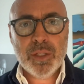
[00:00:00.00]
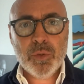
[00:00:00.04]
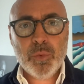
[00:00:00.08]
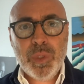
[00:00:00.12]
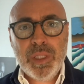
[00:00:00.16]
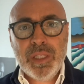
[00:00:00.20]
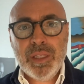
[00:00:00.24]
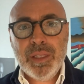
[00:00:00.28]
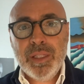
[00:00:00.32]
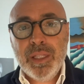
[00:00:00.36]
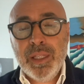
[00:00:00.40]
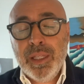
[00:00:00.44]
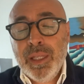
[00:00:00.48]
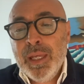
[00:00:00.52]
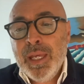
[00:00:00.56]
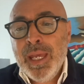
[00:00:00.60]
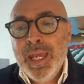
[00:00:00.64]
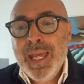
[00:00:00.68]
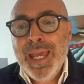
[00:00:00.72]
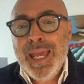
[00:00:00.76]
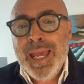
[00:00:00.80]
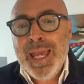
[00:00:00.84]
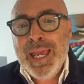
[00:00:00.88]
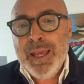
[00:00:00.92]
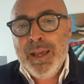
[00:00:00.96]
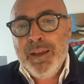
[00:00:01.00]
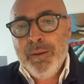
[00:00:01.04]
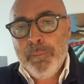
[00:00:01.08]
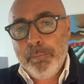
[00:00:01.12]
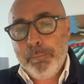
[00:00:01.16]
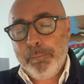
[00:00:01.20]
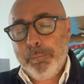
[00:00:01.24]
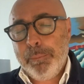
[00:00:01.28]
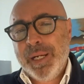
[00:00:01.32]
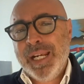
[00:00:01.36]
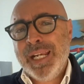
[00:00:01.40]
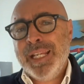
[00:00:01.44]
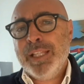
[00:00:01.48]
Quindi
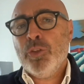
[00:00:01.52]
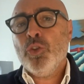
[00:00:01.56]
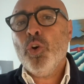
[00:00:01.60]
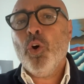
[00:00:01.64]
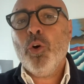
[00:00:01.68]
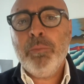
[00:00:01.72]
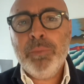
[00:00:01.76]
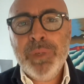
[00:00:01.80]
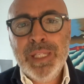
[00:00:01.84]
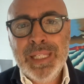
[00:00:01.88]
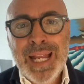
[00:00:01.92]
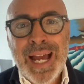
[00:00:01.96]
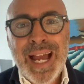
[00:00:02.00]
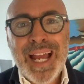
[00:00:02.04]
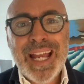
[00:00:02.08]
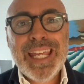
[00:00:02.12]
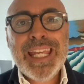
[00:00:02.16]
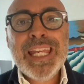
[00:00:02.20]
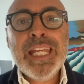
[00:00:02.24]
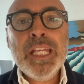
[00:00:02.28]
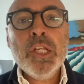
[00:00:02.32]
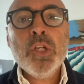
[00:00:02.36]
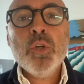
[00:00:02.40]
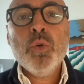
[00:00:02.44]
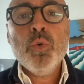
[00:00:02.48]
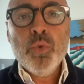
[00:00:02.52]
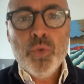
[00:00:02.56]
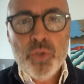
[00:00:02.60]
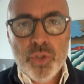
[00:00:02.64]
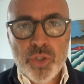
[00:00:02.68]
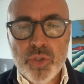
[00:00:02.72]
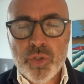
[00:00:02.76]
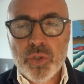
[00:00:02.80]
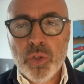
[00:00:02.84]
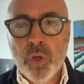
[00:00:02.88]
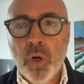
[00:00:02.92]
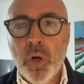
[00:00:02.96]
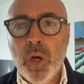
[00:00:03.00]
predomina il
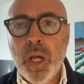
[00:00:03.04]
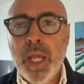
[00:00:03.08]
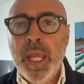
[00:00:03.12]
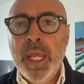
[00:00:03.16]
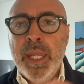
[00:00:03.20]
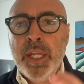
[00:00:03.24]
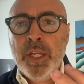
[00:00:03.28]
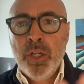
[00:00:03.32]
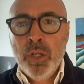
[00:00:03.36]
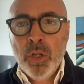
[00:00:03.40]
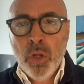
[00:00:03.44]
gusto e